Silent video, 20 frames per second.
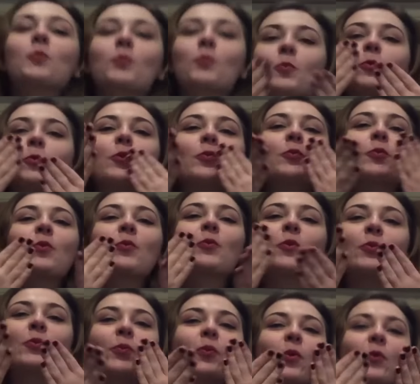из
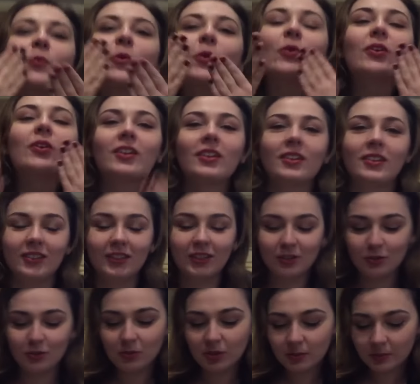Москвы ко мне.
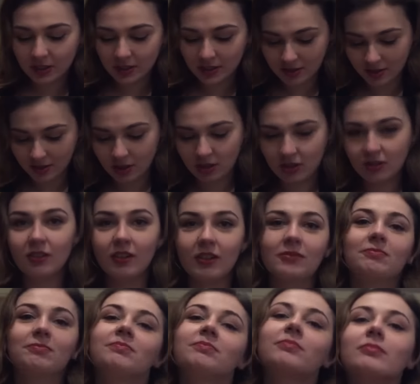А, любимой Лизочки, да.
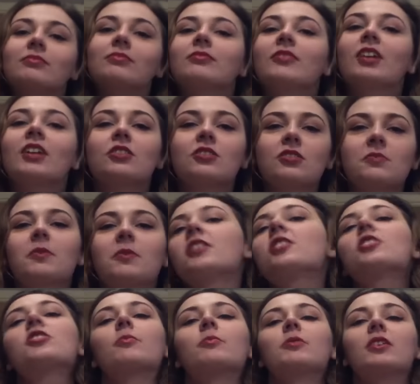Вот. Сейчас
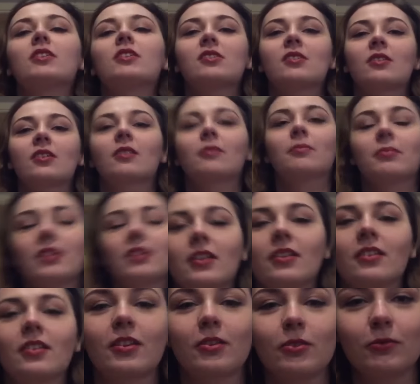смотрите, что мне Лиза
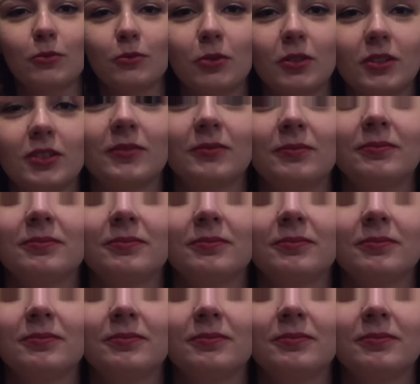подарила на Новый год.